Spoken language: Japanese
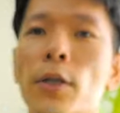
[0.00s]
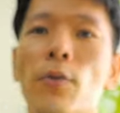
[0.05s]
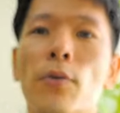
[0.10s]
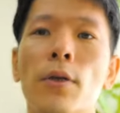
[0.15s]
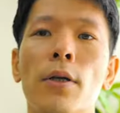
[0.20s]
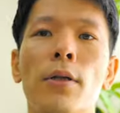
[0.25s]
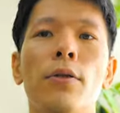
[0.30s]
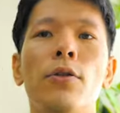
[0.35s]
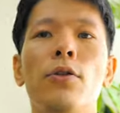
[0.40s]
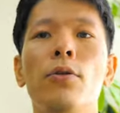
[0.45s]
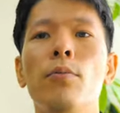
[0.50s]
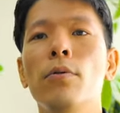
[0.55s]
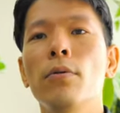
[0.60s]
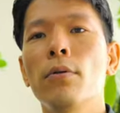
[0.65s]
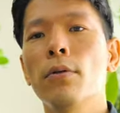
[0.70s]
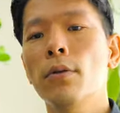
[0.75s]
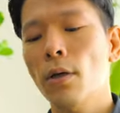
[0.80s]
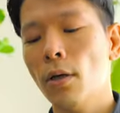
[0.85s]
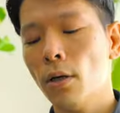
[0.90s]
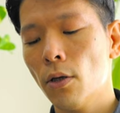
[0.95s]
いので、自
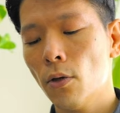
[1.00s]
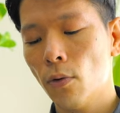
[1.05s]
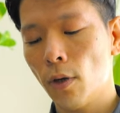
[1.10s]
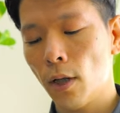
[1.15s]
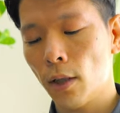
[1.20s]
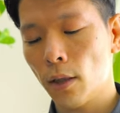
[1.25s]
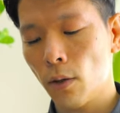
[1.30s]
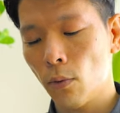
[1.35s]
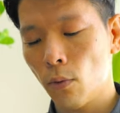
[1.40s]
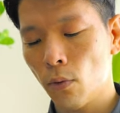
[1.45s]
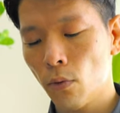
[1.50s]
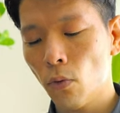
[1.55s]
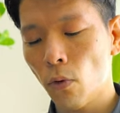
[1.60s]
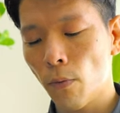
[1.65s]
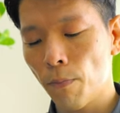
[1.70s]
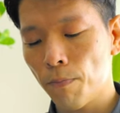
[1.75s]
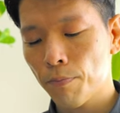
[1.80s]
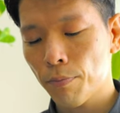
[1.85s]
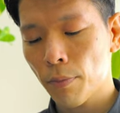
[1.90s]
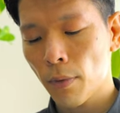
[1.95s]
分が今日やったこと
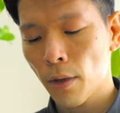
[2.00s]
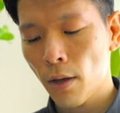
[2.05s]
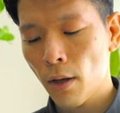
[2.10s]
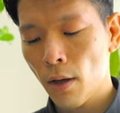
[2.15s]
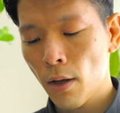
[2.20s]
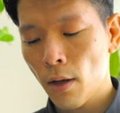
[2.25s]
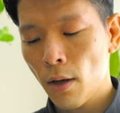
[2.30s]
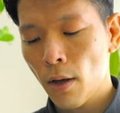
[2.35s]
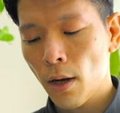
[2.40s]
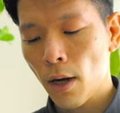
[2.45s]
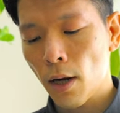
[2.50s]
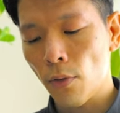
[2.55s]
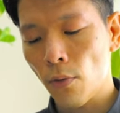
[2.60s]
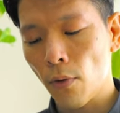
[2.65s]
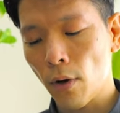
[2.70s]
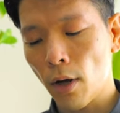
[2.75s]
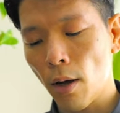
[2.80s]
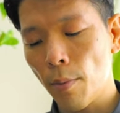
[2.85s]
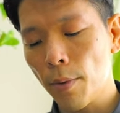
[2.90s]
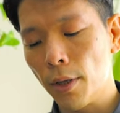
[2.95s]
をあ
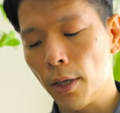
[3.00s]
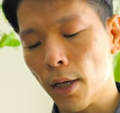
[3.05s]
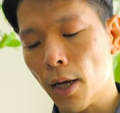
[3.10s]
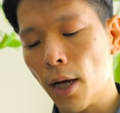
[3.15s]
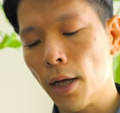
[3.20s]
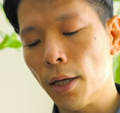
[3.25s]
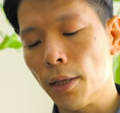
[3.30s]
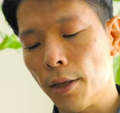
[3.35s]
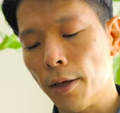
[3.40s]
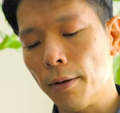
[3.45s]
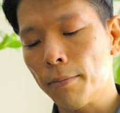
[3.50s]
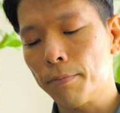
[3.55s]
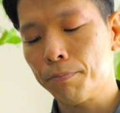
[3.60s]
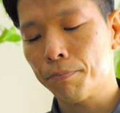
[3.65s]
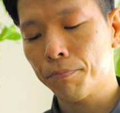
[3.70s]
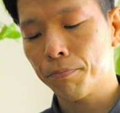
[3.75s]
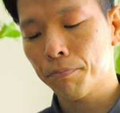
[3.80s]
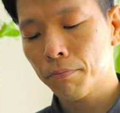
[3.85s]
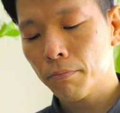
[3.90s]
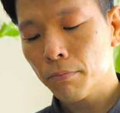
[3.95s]
の、紙に書いて、
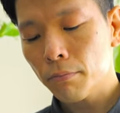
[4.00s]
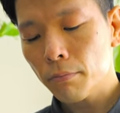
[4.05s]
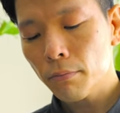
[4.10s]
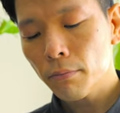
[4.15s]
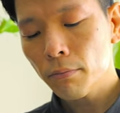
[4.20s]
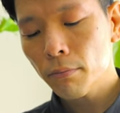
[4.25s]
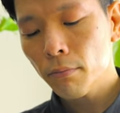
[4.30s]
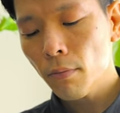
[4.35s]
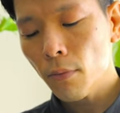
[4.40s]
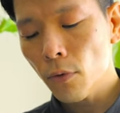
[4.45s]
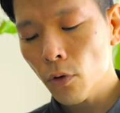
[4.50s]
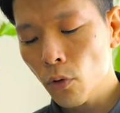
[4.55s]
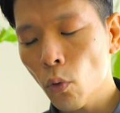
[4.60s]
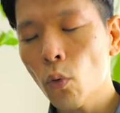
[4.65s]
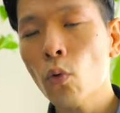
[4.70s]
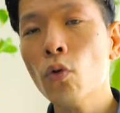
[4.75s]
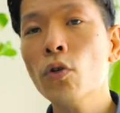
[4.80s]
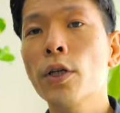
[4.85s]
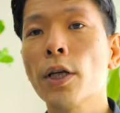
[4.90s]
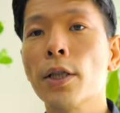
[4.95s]

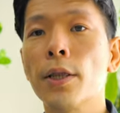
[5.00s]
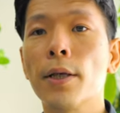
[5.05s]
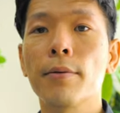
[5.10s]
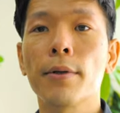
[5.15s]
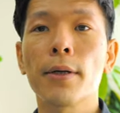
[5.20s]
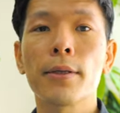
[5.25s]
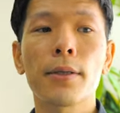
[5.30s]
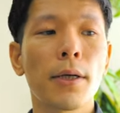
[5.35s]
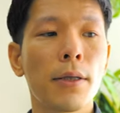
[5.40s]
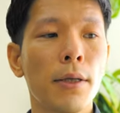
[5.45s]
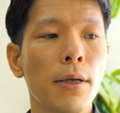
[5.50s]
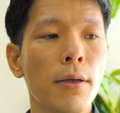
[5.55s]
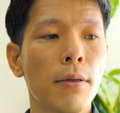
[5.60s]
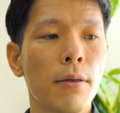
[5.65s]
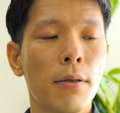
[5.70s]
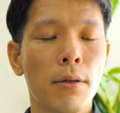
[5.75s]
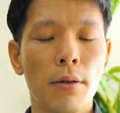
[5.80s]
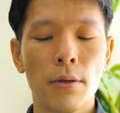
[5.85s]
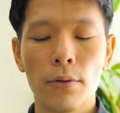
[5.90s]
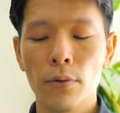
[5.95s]
残していってくださいね。
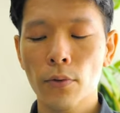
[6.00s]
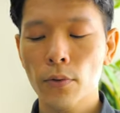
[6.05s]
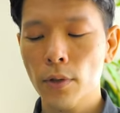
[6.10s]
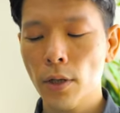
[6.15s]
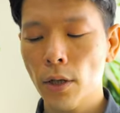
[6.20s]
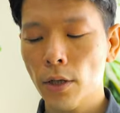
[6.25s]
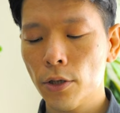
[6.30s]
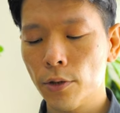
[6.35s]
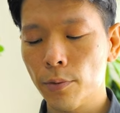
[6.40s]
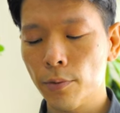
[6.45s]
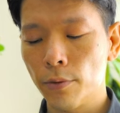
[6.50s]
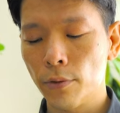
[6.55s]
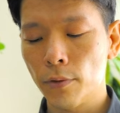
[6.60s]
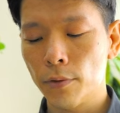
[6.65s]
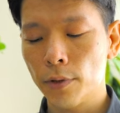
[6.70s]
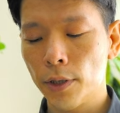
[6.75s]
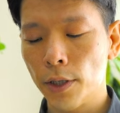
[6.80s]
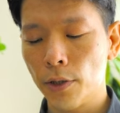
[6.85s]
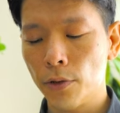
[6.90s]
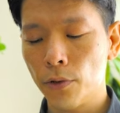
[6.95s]
そしたら自分の
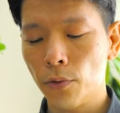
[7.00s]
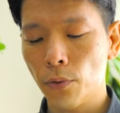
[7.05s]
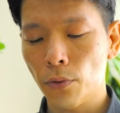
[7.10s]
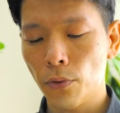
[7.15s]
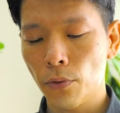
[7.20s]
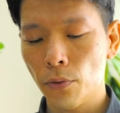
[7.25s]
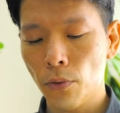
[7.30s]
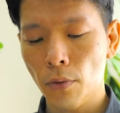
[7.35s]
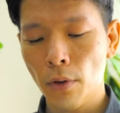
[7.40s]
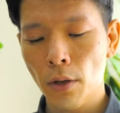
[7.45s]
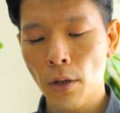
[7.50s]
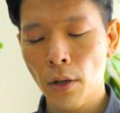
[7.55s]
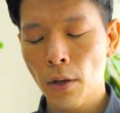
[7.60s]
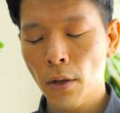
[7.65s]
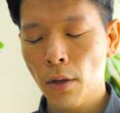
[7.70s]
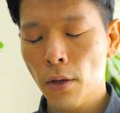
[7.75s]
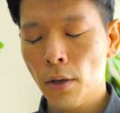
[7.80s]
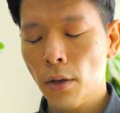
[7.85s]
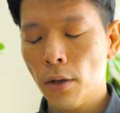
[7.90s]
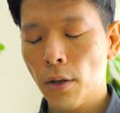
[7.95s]
成長と、
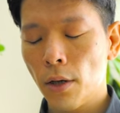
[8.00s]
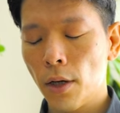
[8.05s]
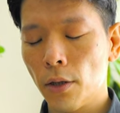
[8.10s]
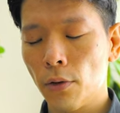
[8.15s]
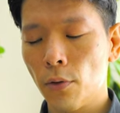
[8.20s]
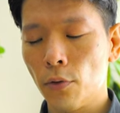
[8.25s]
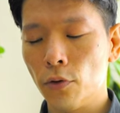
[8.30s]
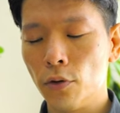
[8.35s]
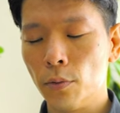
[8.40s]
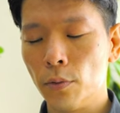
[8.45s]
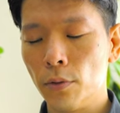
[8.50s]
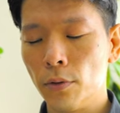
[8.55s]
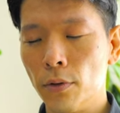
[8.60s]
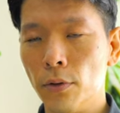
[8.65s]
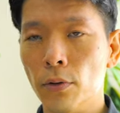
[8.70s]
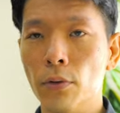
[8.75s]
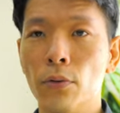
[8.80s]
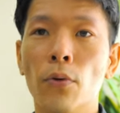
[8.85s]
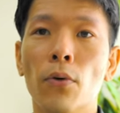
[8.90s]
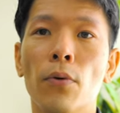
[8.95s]
えっ、と、自
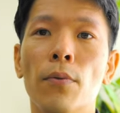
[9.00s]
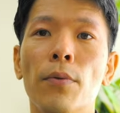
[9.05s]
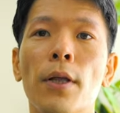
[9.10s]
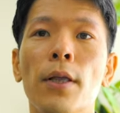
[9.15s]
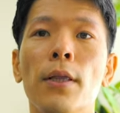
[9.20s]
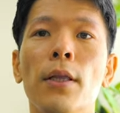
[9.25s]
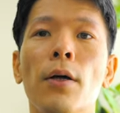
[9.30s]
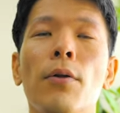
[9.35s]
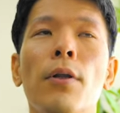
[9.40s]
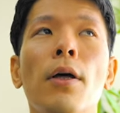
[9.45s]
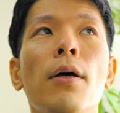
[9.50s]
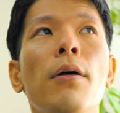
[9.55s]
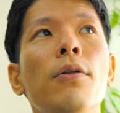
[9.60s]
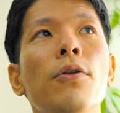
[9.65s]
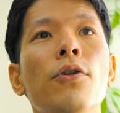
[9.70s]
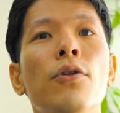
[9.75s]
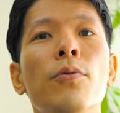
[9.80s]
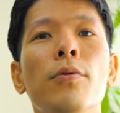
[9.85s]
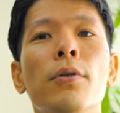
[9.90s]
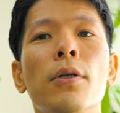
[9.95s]
分の、なんだろうな、
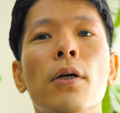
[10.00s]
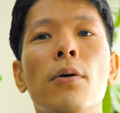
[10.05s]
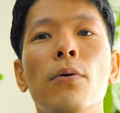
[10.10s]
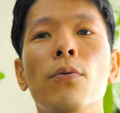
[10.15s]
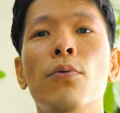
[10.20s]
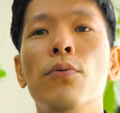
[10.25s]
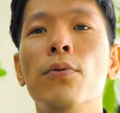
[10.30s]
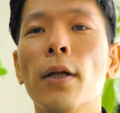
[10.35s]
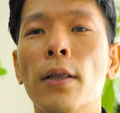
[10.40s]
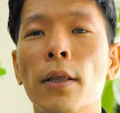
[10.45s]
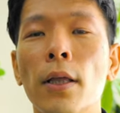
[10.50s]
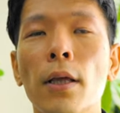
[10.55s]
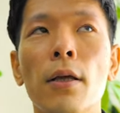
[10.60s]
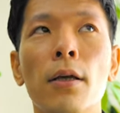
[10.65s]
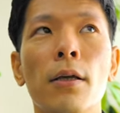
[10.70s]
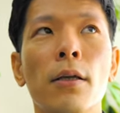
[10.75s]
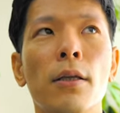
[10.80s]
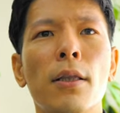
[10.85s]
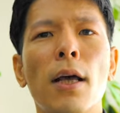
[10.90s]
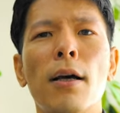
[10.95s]
自分が普段ね、
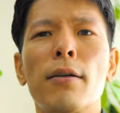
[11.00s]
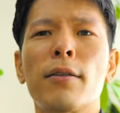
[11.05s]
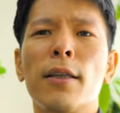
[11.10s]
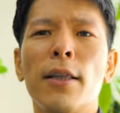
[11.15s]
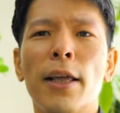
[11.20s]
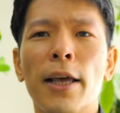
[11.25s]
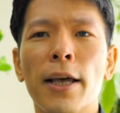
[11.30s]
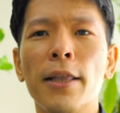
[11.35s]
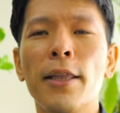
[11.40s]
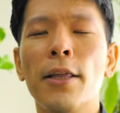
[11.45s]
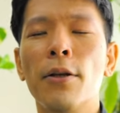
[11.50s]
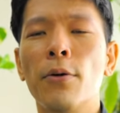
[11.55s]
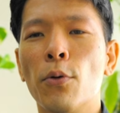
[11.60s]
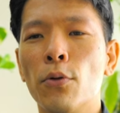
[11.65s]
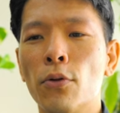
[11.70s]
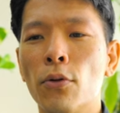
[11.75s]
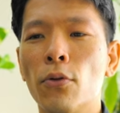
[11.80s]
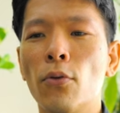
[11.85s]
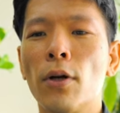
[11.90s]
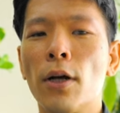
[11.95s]
たくさん悩んでるこ
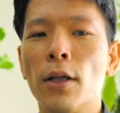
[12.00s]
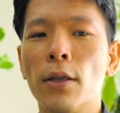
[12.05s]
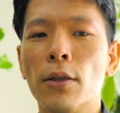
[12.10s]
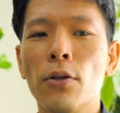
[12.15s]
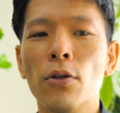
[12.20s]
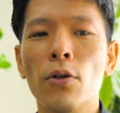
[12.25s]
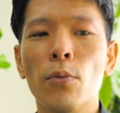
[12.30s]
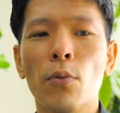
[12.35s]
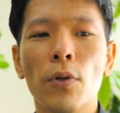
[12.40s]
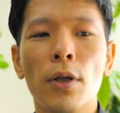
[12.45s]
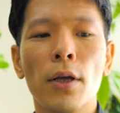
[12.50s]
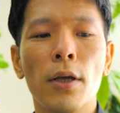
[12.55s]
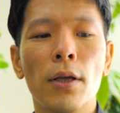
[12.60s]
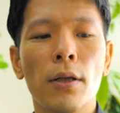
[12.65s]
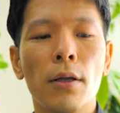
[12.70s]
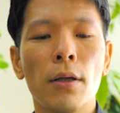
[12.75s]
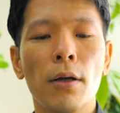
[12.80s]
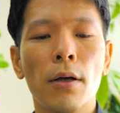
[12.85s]
ととかっていうのもね、